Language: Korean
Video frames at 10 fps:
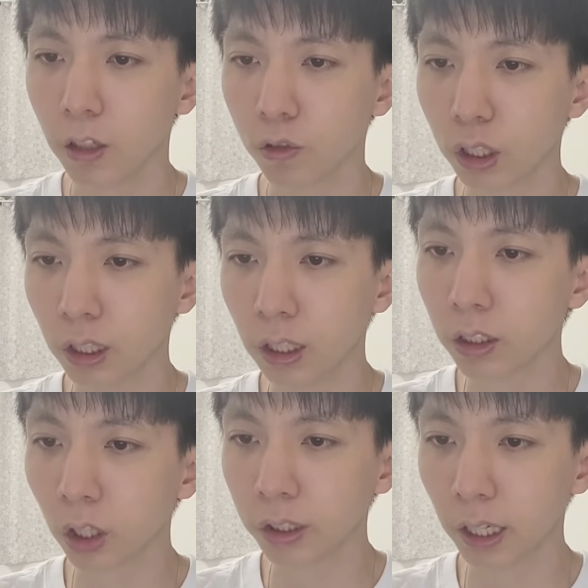
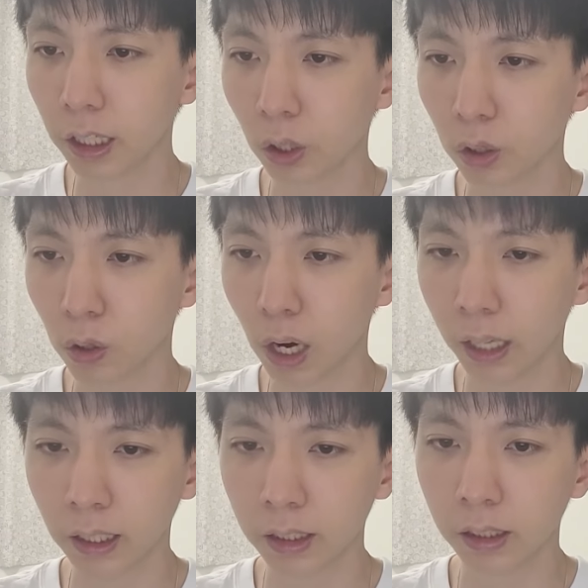우리는 전 세계적으로
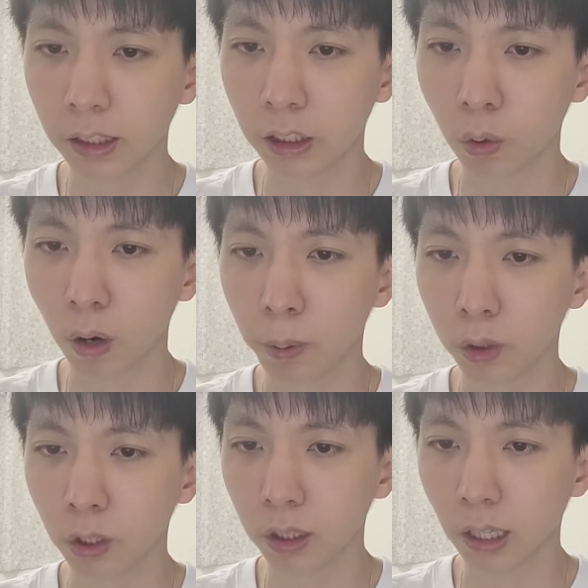가장 큰 기적과
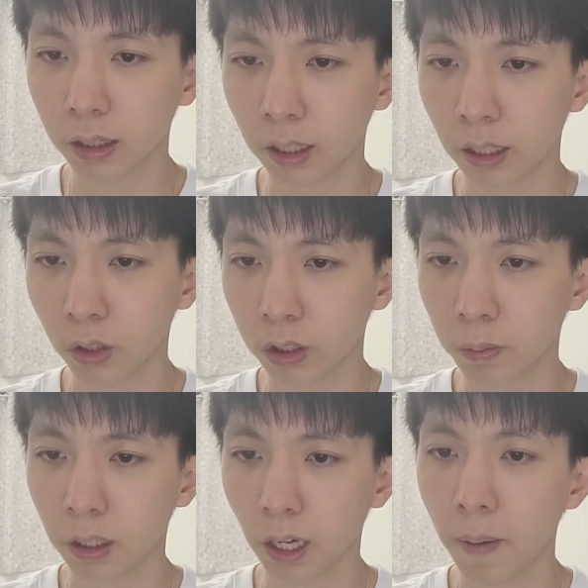표적이 나타날
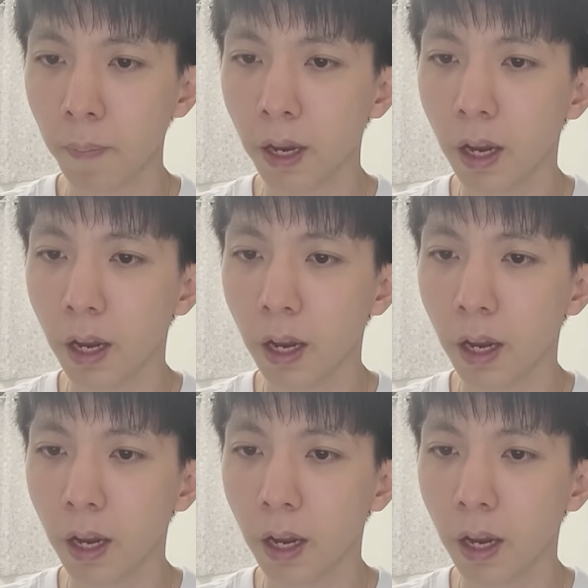것입니다.